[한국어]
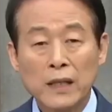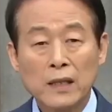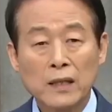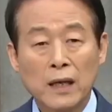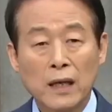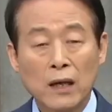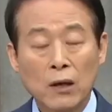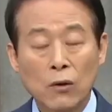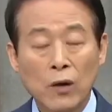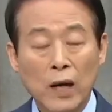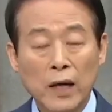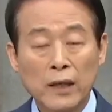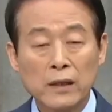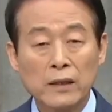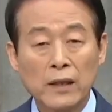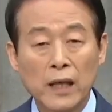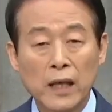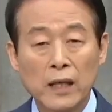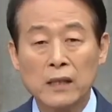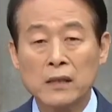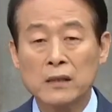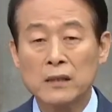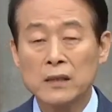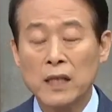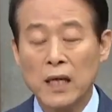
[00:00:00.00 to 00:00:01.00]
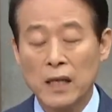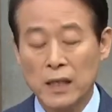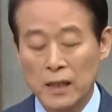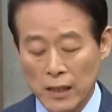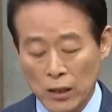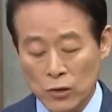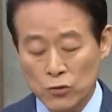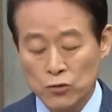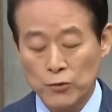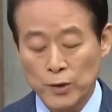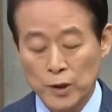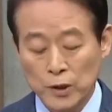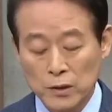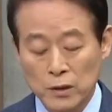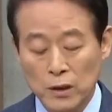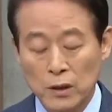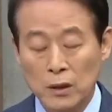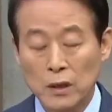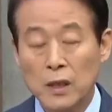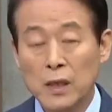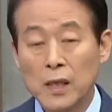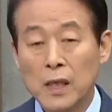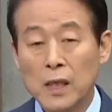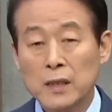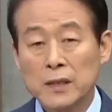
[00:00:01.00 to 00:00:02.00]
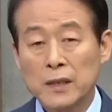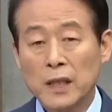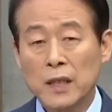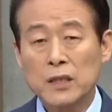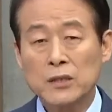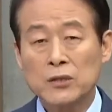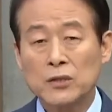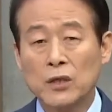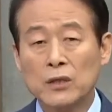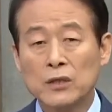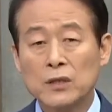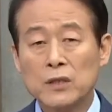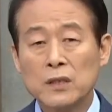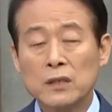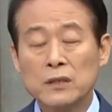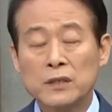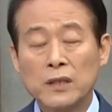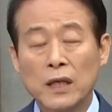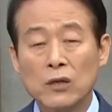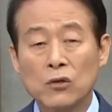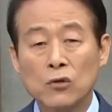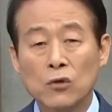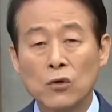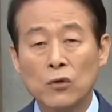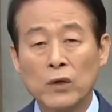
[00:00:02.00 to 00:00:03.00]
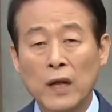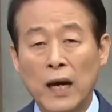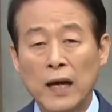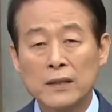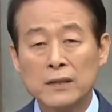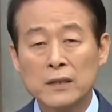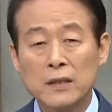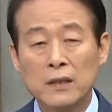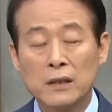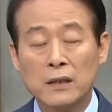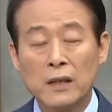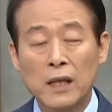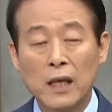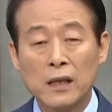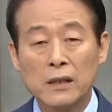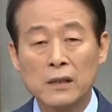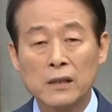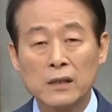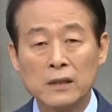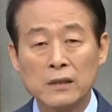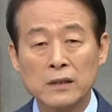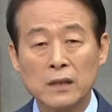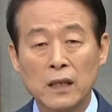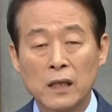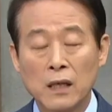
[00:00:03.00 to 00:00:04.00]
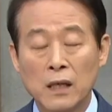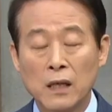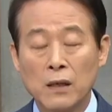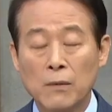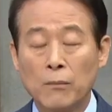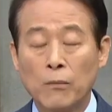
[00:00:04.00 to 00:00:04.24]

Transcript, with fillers: 말이냐라고 하는데 이런 얘기를 해주면서 사실 정신을 차리고 났을 때는